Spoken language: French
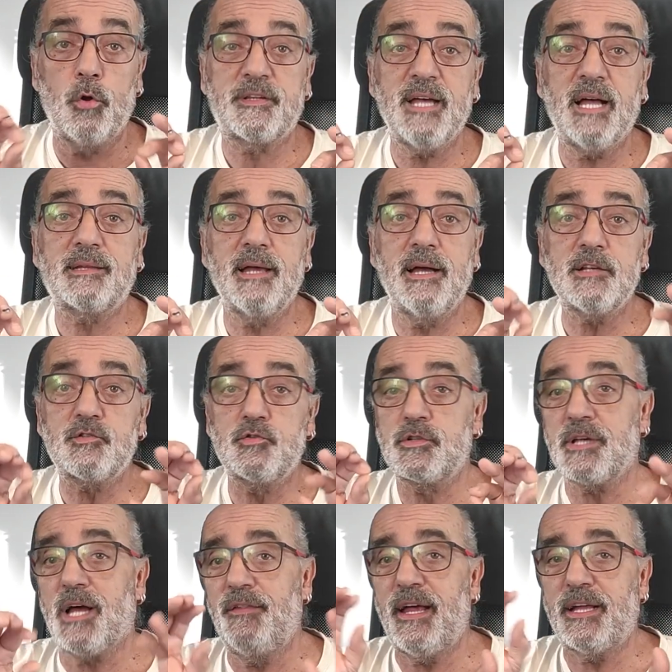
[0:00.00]
Pour certains, ce
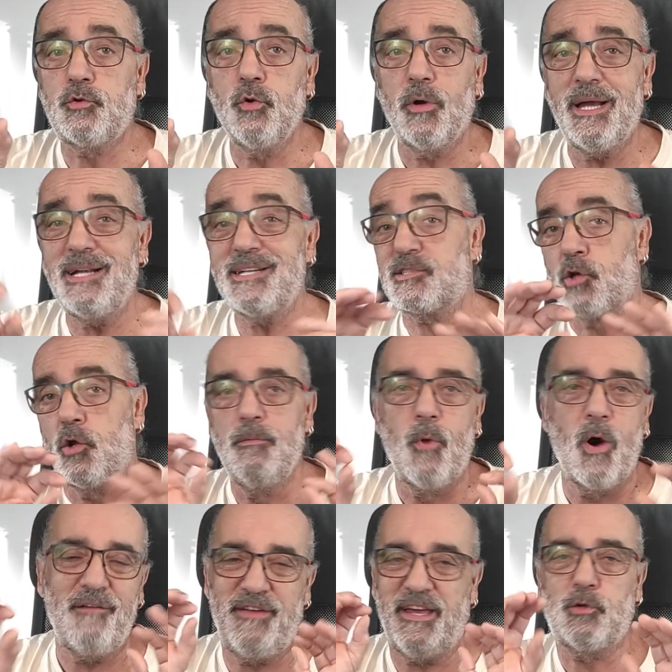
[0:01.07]
sera naturel
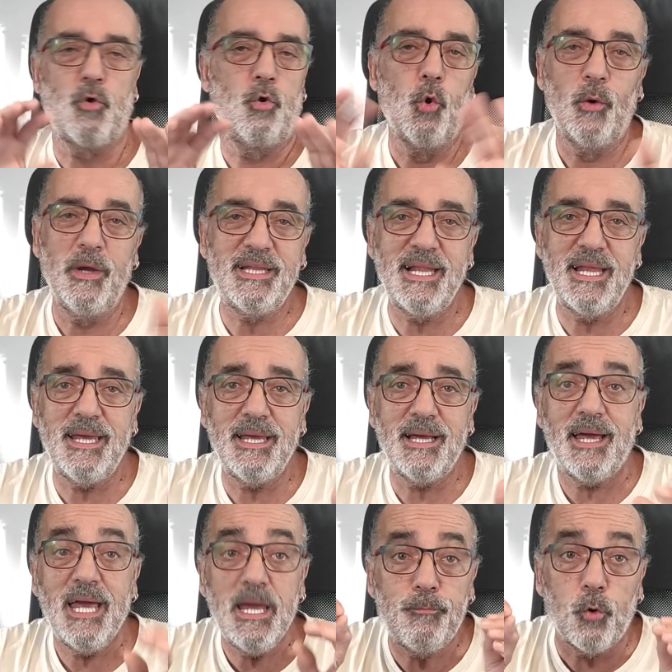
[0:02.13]
seulement avec de l'eau et de
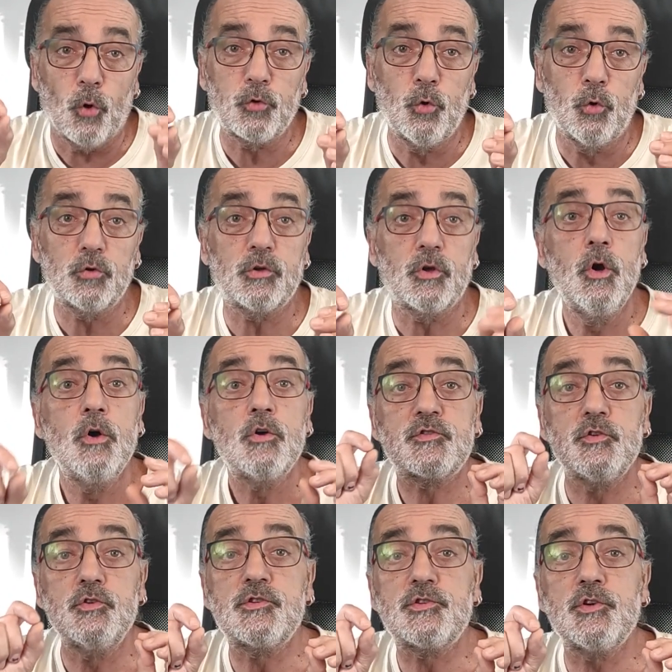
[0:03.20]
l'air, et pour d'autres,
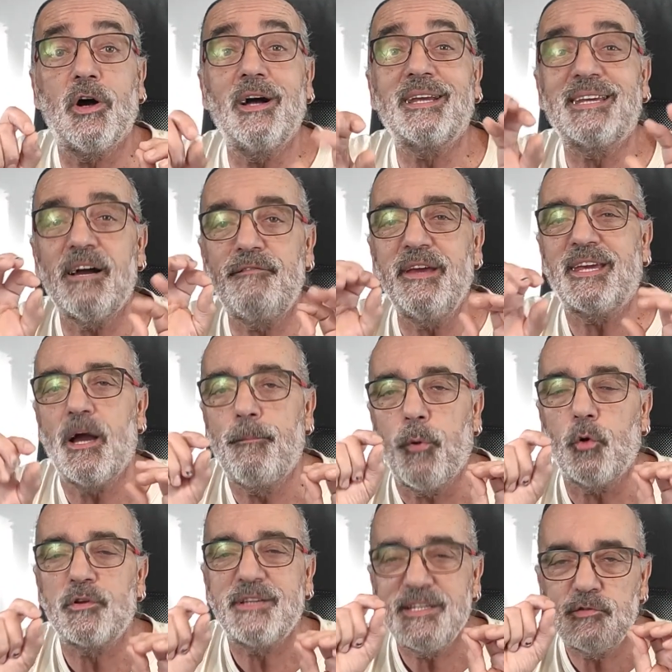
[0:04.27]
ce ne sera qu'avec un
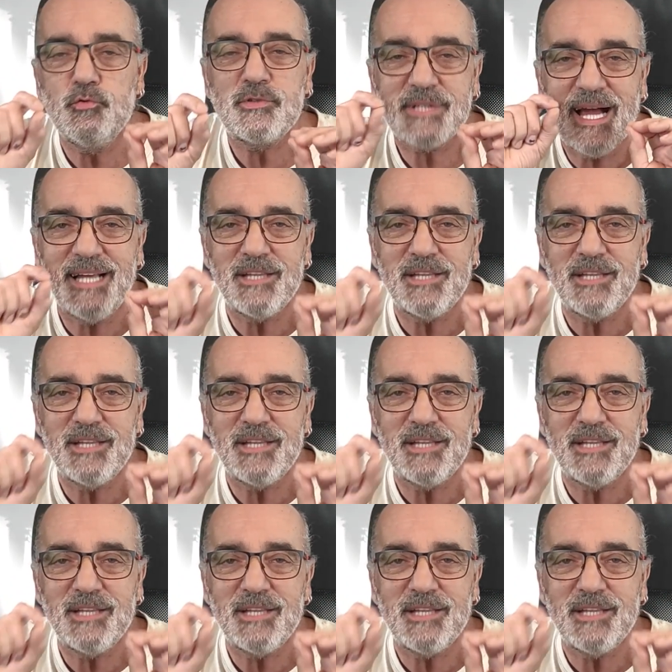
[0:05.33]
processus